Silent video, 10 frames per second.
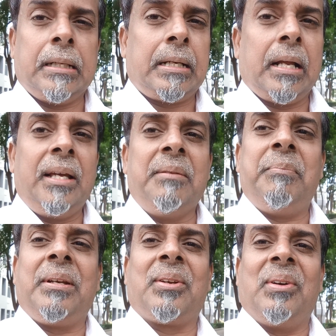கட்டாயம்
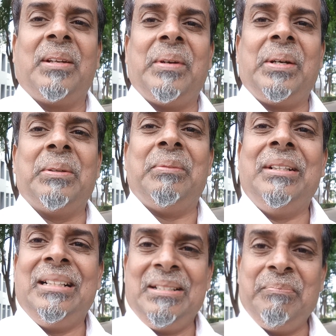பெற்றுக்கொள்ள வேண்டும்
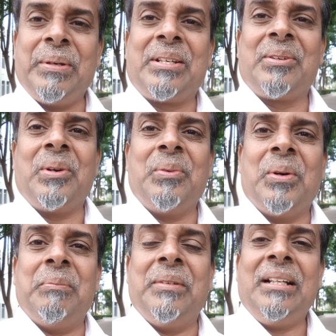
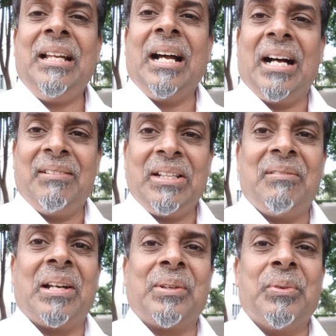பெற்றுக்கொள்வோம்
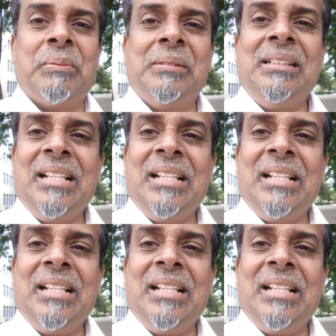ஆவியில் வளருவோம்